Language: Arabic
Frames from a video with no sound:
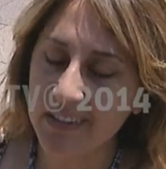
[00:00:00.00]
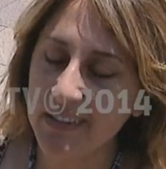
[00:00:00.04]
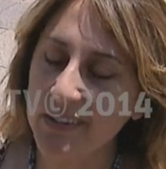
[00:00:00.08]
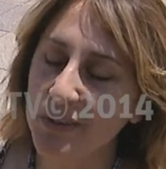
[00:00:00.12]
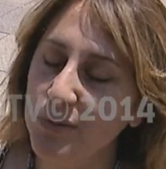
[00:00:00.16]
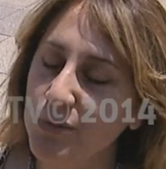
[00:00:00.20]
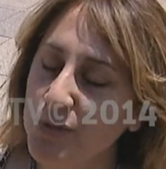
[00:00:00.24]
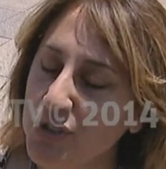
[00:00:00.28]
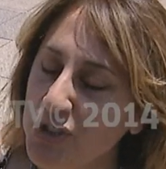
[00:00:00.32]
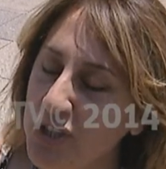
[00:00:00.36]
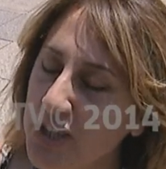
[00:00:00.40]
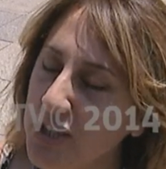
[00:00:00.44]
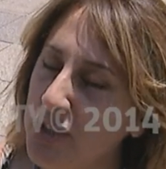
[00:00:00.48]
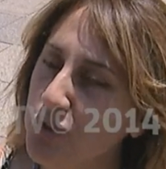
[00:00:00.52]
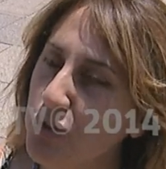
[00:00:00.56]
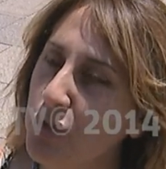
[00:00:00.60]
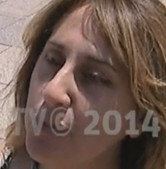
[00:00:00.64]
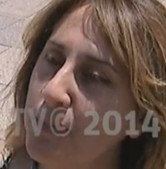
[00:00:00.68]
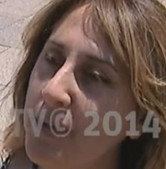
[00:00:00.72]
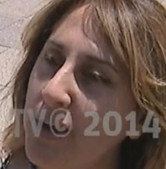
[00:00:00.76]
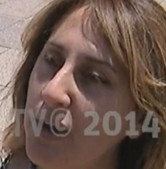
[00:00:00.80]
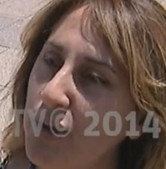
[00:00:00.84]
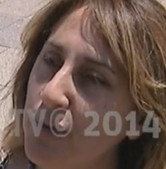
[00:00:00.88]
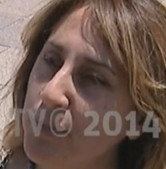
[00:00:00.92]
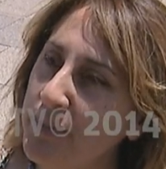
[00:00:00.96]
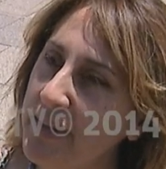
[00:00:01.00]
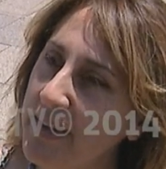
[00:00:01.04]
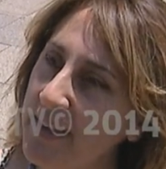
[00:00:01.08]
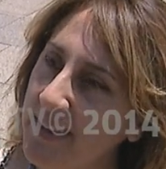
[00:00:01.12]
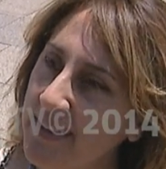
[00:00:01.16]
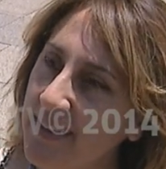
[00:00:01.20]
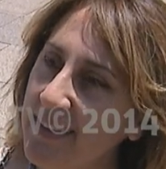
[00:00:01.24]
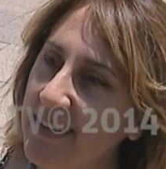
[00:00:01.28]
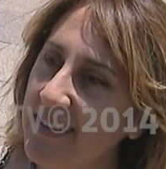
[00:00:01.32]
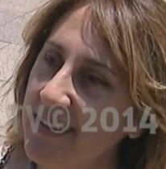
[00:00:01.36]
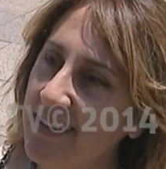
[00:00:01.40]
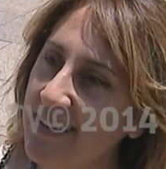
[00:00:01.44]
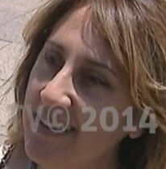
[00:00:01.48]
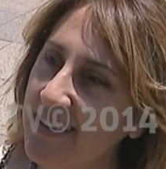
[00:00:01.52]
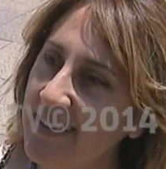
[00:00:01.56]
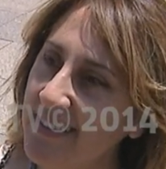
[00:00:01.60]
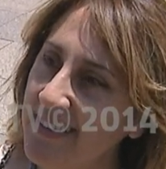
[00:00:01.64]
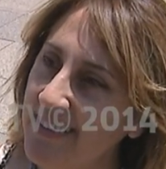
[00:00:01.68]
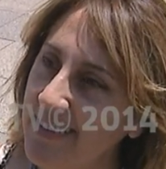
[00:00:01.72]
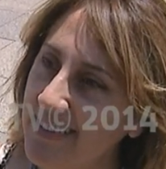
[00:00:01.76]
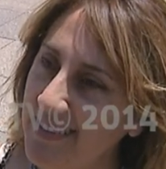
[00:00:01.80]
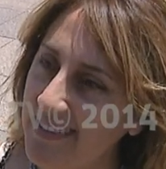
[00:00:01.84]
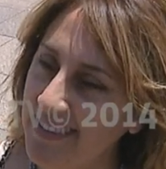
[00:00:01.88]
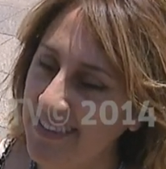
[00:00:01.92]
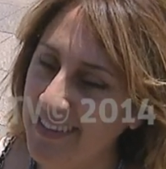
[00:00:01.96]
ويشاركوا معه بهال
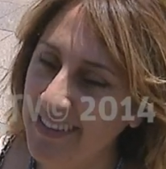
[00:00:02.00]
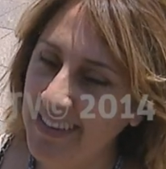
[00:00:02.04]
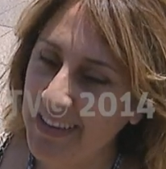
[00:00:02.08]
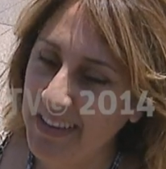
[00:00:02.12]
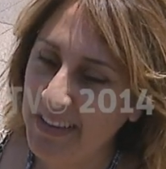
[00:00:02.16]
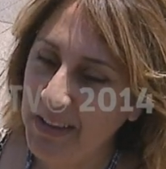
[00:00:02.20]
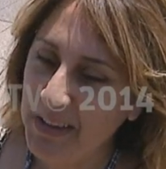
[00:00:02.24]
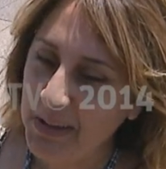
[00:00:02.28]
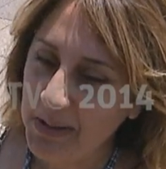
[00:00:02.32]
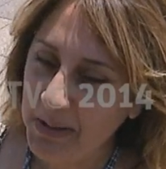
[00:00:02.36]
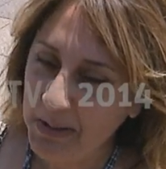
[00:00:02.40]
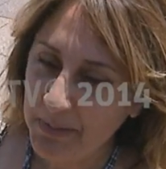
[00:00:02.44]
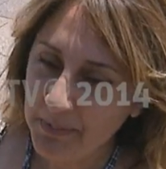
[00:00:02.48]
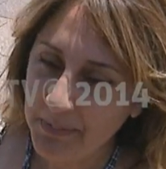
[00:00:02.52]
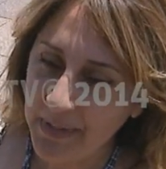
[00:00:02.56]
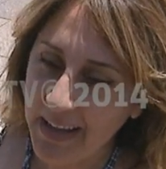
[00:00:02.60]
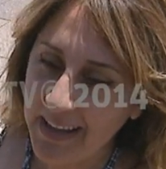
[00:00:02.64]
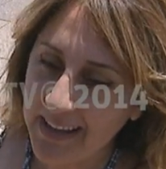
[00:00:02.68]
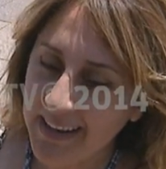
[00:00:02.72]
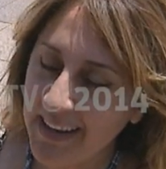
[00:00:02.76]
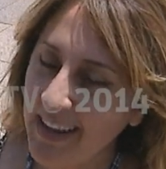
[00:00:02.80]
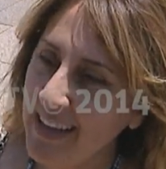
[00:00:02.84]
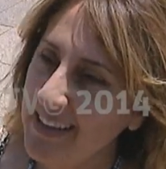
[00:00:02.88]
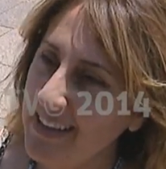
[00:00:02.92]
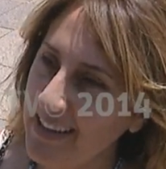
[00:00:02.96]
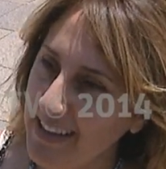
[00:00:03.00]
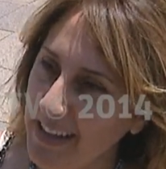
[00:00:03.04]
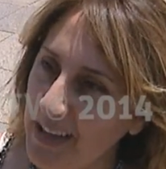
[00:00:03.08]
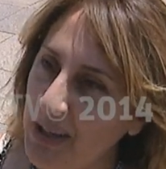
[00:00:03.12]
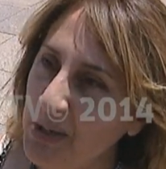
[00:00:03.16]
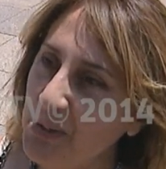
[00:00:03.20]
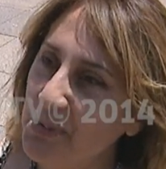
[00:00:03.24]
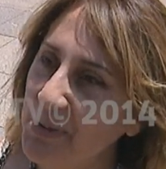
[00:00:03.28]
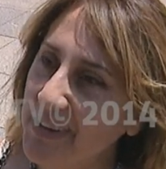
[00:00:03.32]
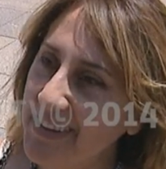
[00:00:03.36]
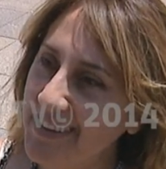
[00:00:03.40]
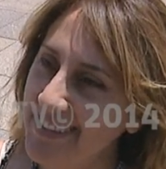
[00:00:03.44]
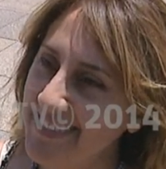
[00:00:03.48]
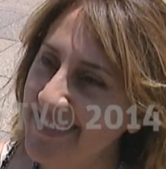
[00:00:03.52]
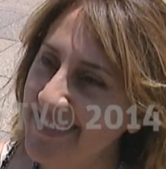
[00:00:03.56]
بهالرحلة الحلوة